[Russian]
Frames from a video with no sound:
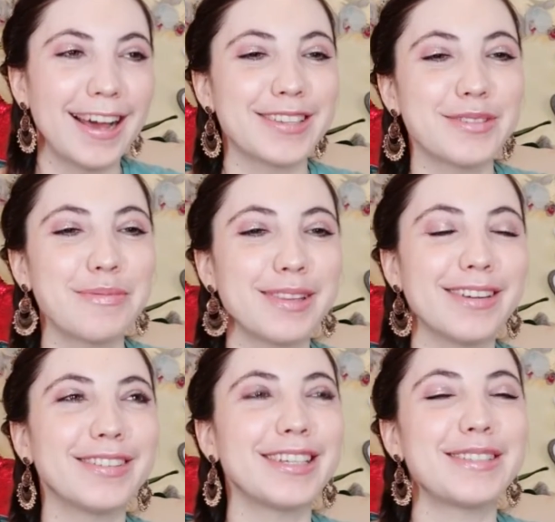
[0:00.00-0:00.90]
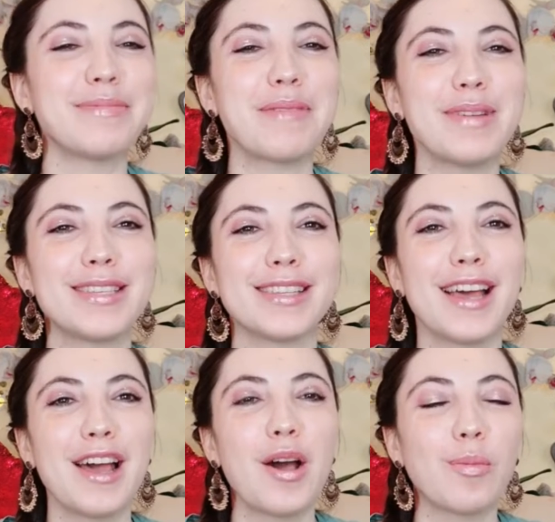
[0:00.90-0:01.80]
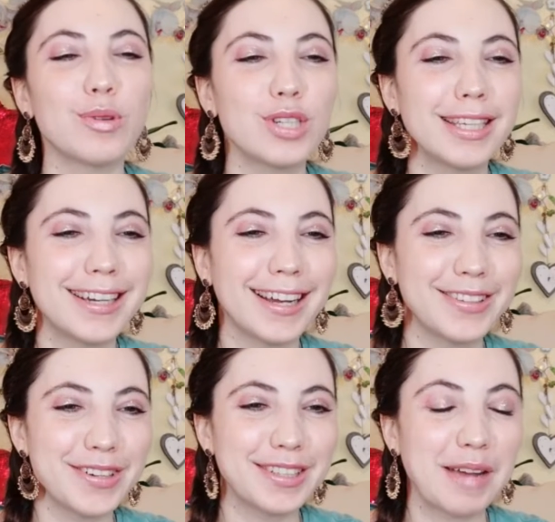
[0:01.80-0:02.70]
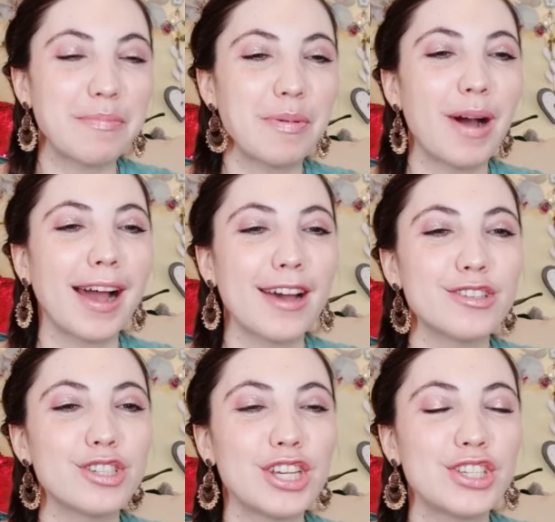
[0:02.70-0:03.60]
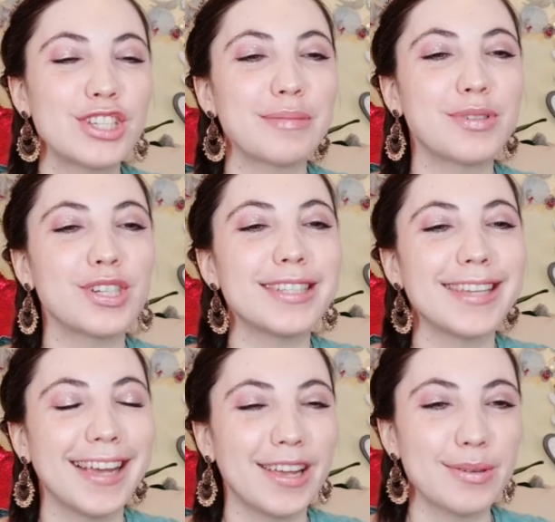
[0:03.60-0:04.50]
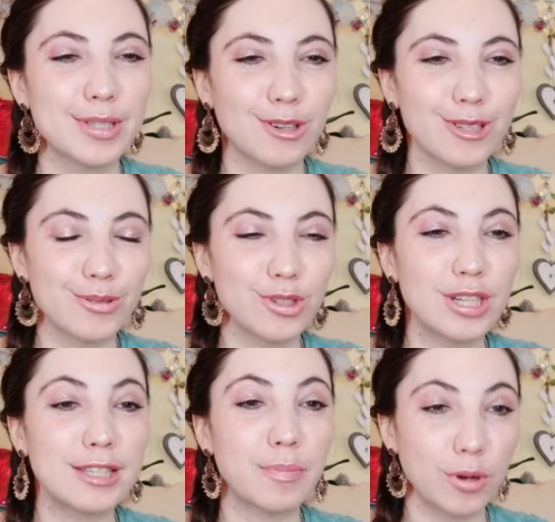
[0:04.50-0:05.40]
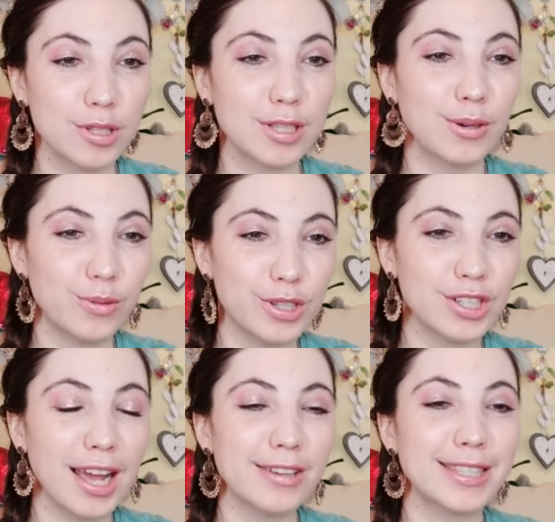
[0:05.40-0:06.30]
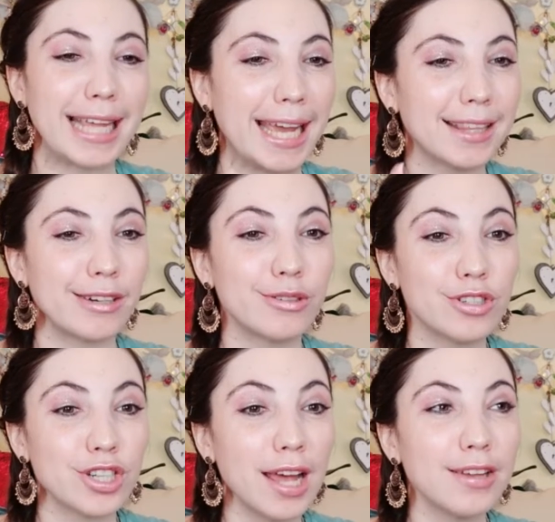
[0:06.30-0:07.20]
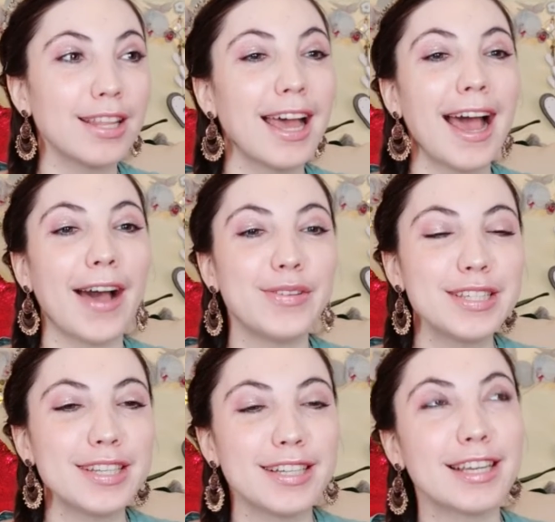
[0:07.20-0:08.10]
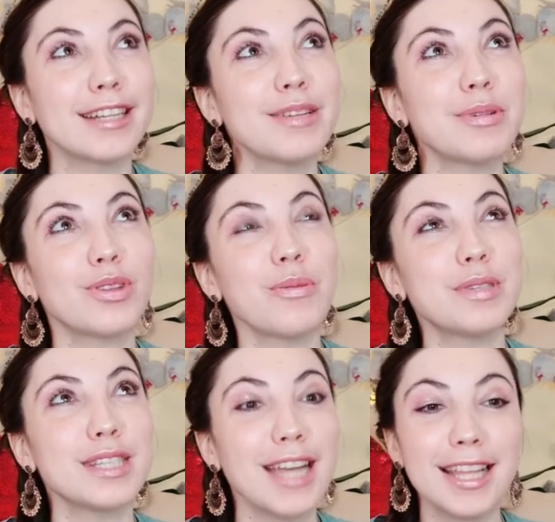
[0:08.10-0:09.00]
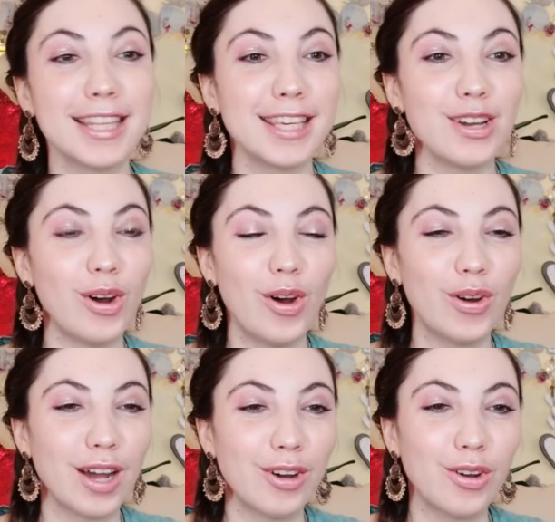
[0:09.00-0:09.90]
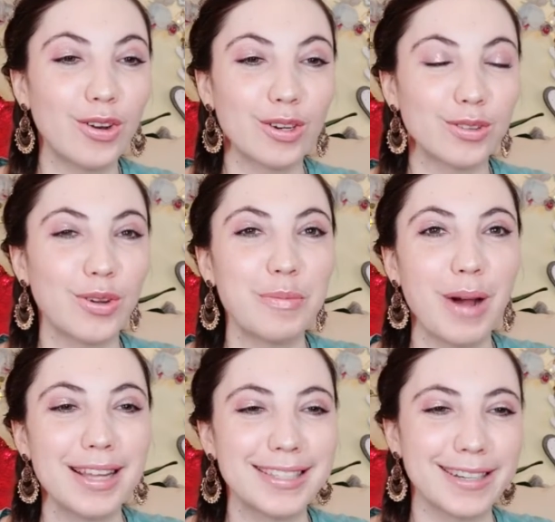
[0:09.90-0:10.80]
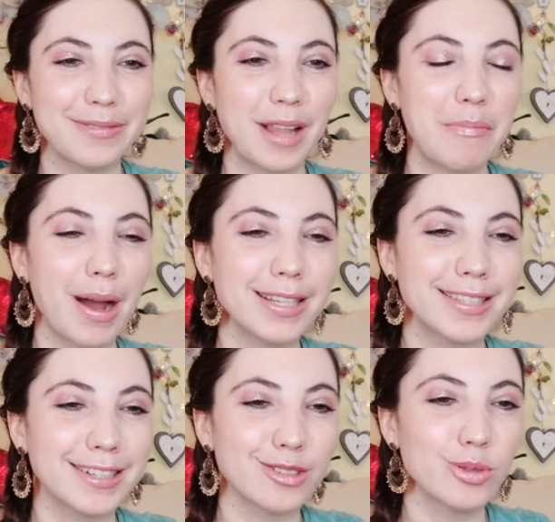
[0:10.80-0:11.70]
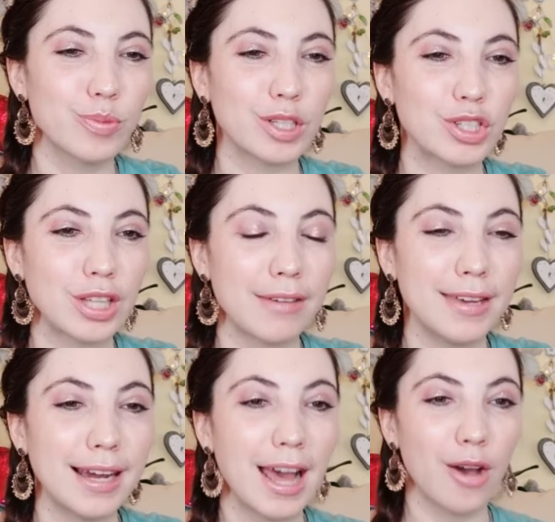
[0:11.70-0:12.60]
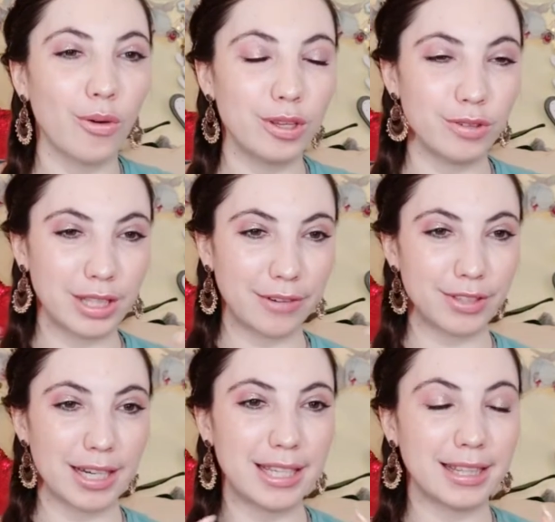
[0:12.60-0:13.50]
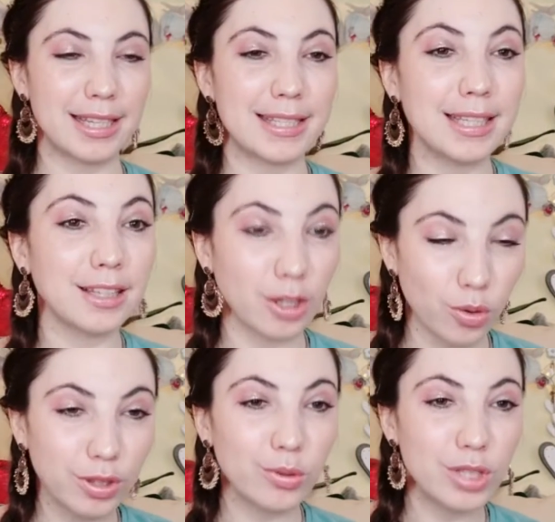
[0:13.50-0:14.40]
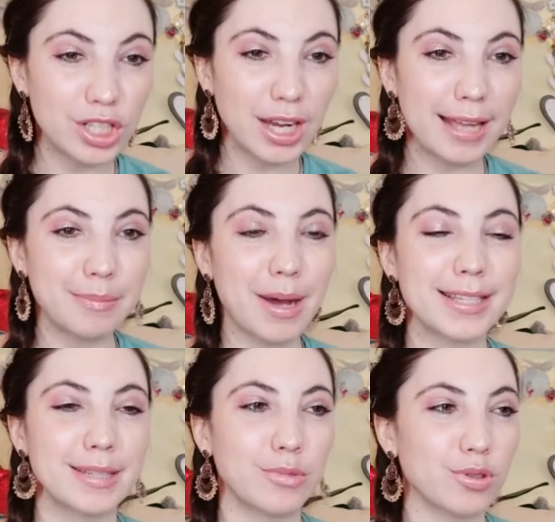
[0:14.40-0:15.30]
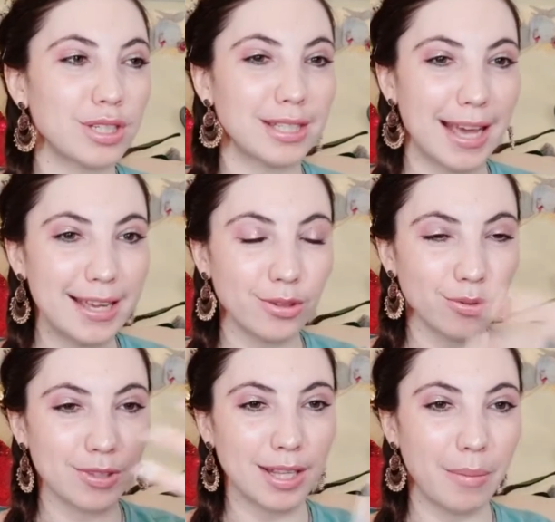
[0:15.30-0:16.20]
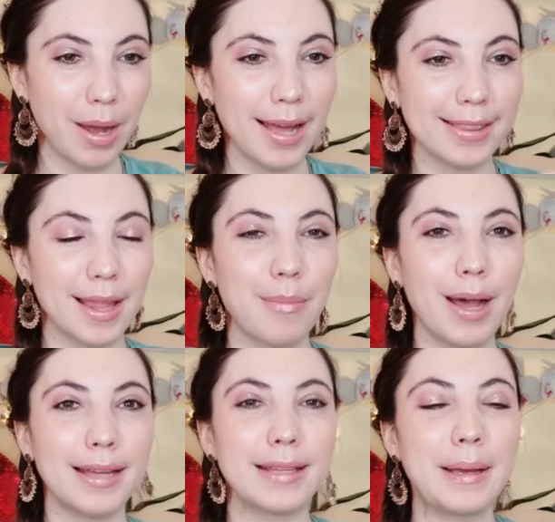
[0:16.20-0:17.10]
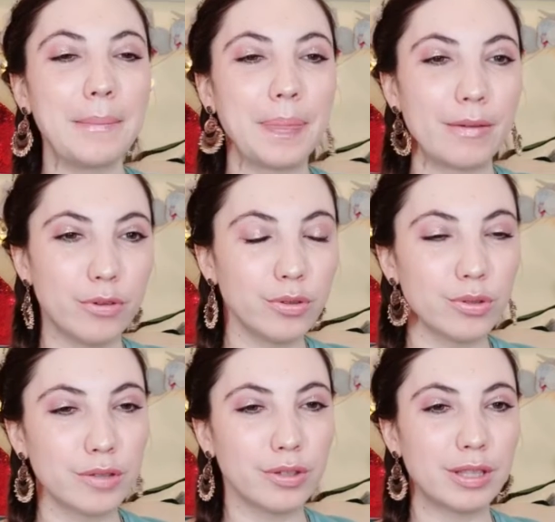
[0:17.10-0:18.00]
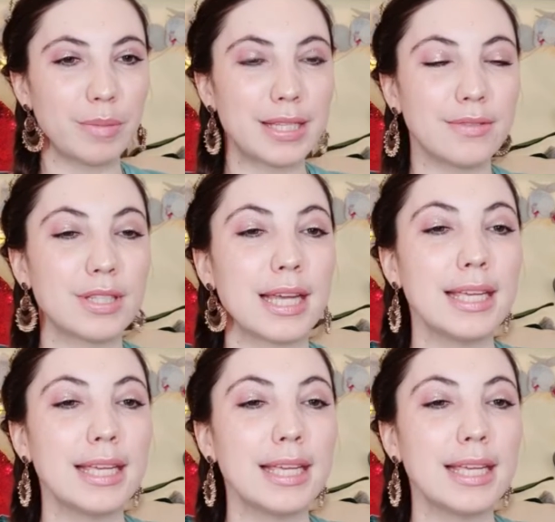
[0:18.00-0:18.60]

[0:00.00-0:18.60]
Особенно вот эти меня бесят мужики, которые там помогают женщинам жить и устроить свою жизнь, просто их унижают, стоят, их унижают, а все с раскрытым ртом сидят такие, о, какой крутой мастер, фломастер, супер человек, у него это авторитетная сила, так он и унижает массами, он же стоит, он их ломает, ломает, и вот у него эта массивность.